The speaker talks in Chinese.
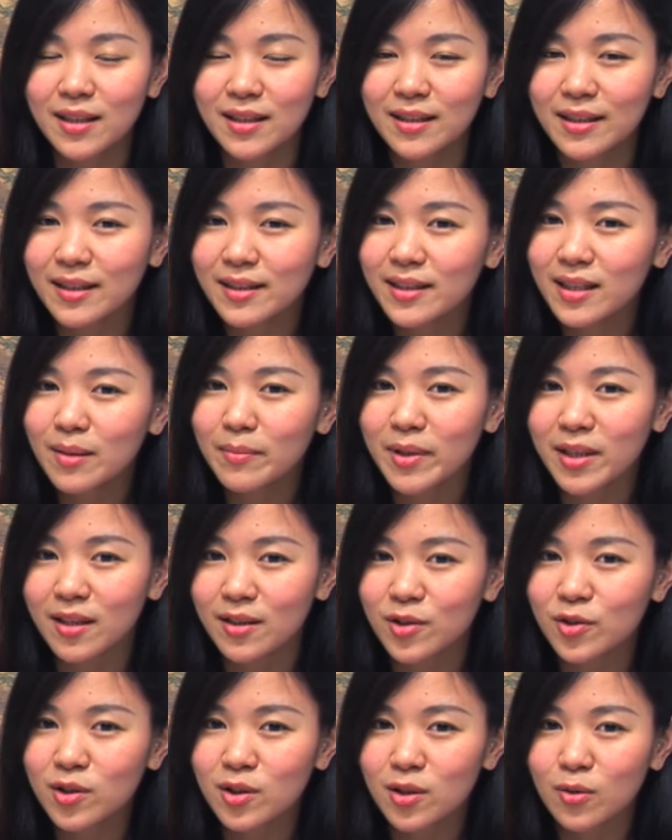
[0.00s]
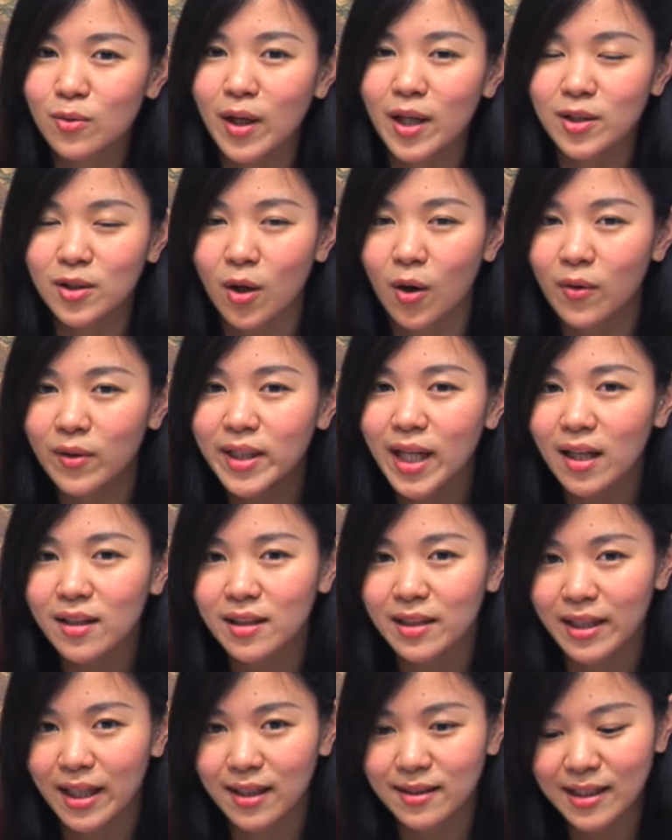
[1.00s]
尼西米的智慧，同样
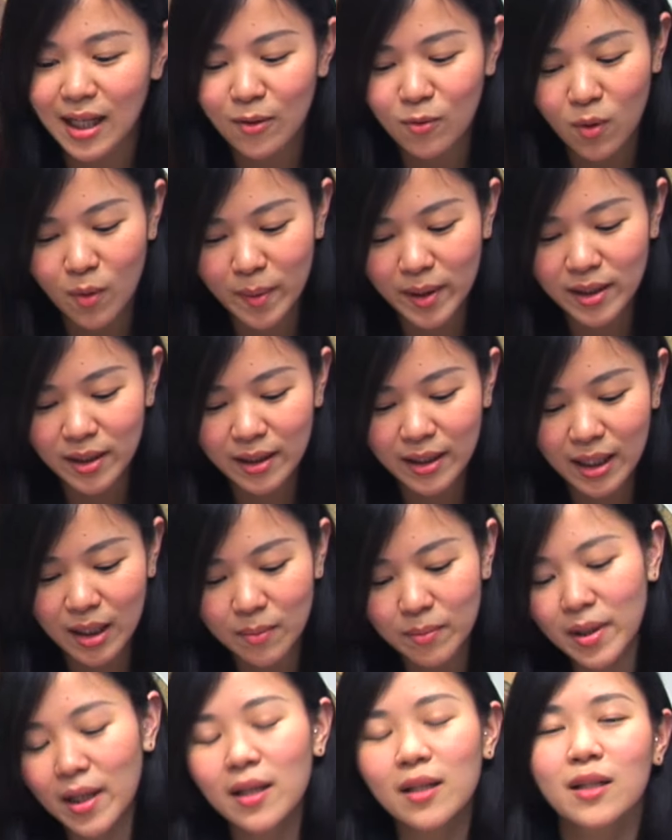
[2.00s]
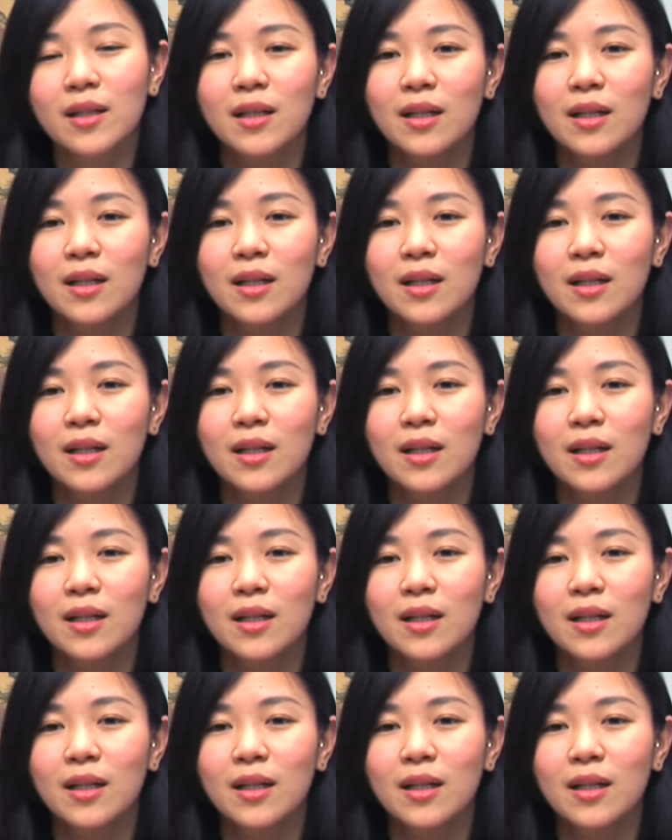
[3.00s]
的也在我们的里面。